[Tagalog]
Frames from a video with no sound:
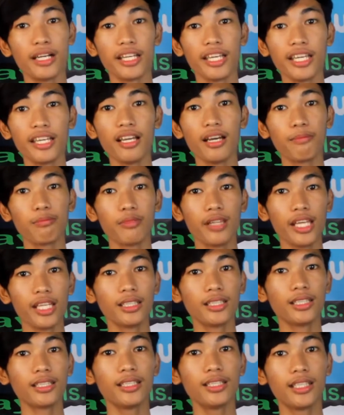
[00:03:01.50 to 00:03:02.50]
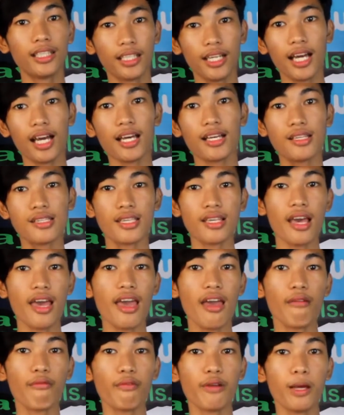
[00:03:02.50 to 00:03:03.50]
maging updated ka sa
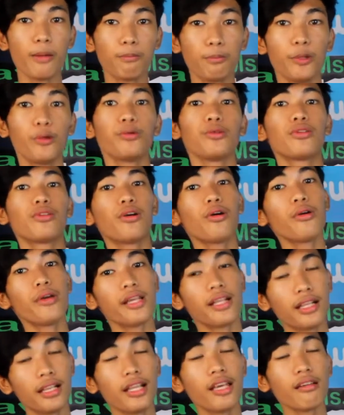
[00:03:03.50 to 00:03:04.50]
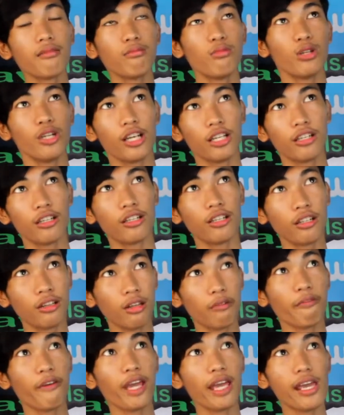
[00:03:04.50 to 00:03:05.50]
every upload ko. I-click mo na ng
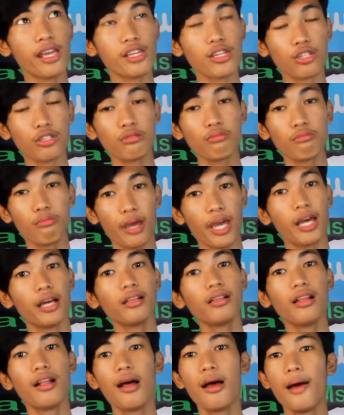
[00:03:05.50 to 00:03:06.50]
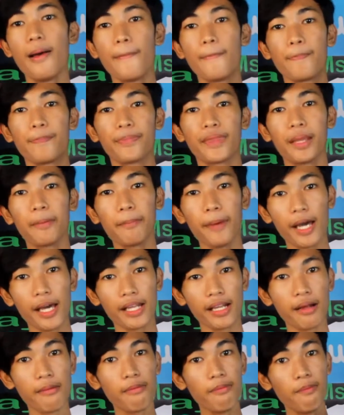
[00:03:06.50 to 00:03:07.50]
notification bell
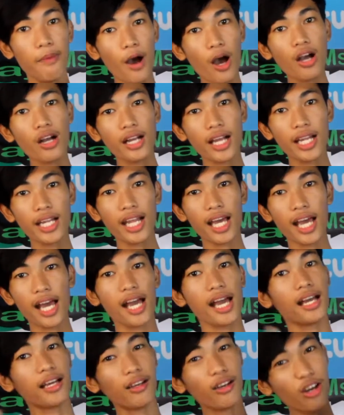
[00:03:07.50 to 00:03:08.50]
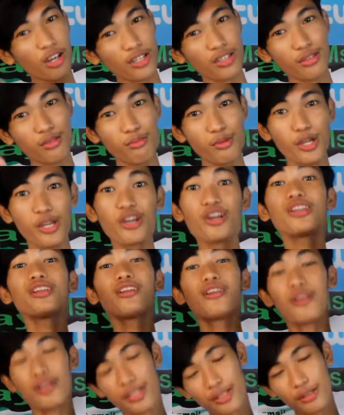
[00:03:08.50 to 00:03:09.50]
para bongga na. Gusto mo yun?
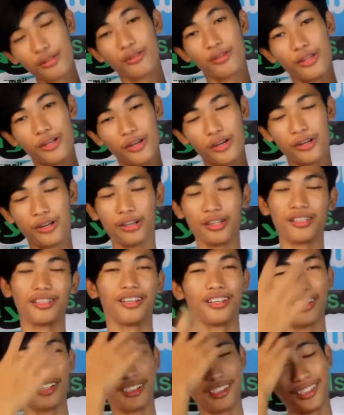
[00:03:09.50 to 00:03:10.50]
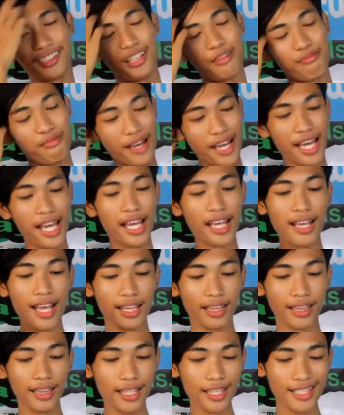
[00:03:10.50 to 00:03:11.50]
Gusto ko yun. O, ba diba?
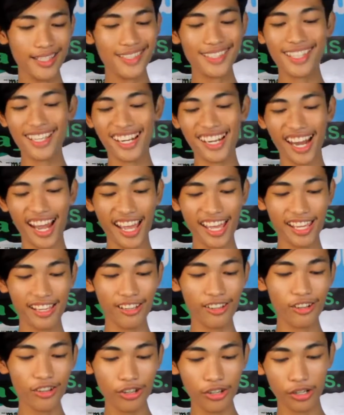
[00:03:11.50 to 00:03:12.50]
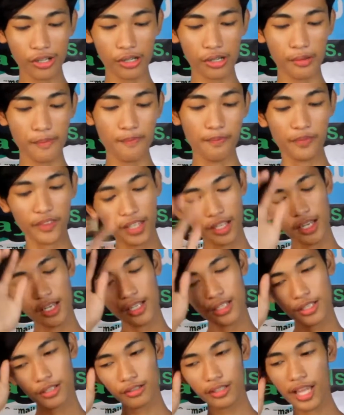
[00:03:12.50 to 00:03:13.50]
At least deny ko.
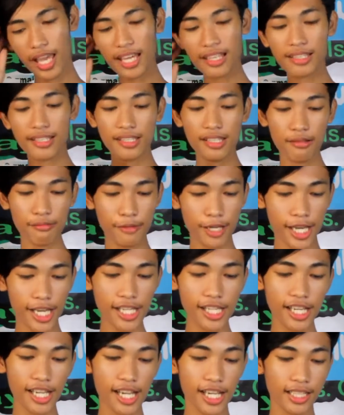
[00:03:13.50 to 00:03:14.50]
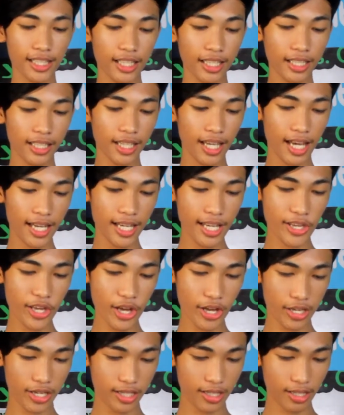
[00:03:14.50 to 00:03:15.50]
So, next naman, ang ating
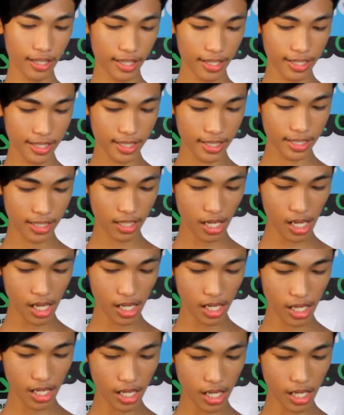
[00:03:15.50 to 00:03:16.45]
gagayahin ay si